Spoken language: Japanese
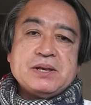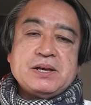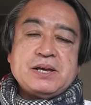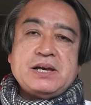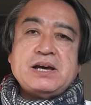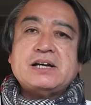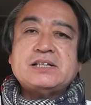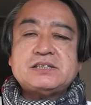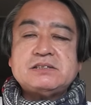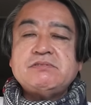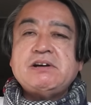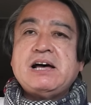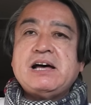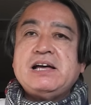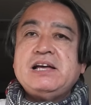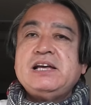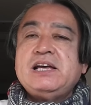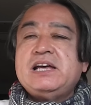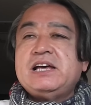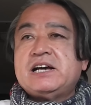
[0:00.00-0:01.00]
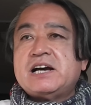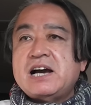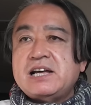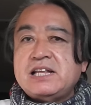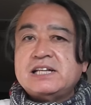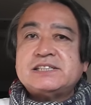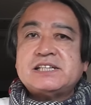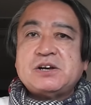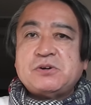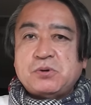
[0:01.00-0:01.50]
えー、明日は、えー、海
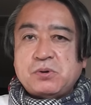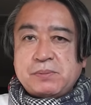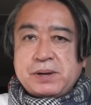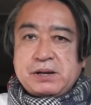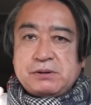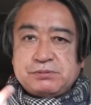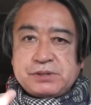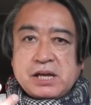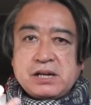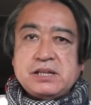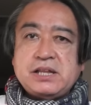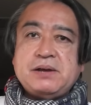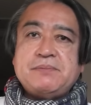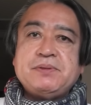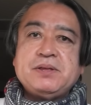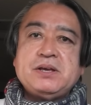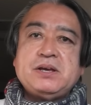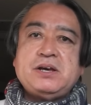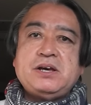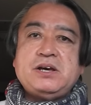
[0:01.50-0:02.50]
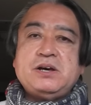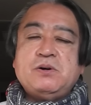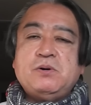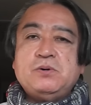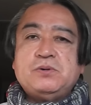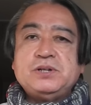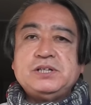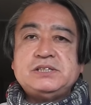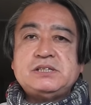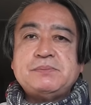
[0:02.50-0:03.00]
田さん多めの2人で、えー、お
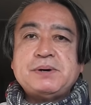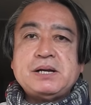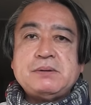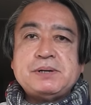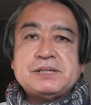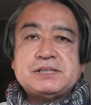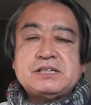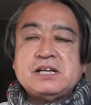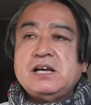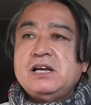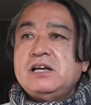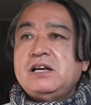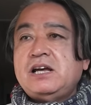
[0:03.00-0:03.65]
送りしてまいります。